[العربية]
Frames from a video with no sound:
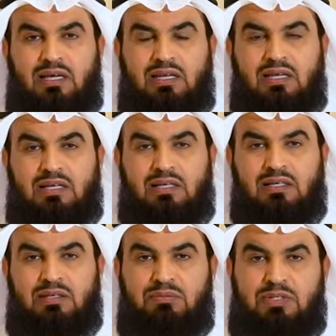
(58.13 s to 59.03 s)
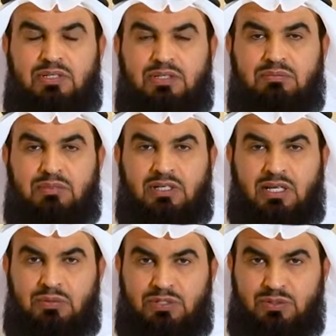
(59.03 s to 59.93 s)
الحلقة من
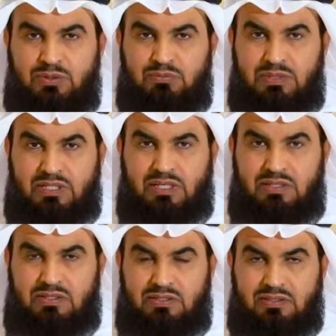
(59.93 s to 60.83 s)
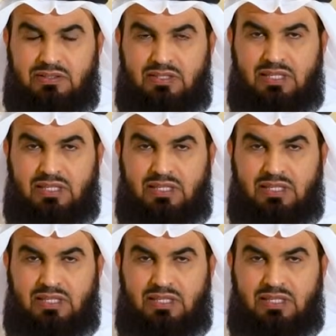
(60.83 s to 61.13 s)
برنامجكم مجالس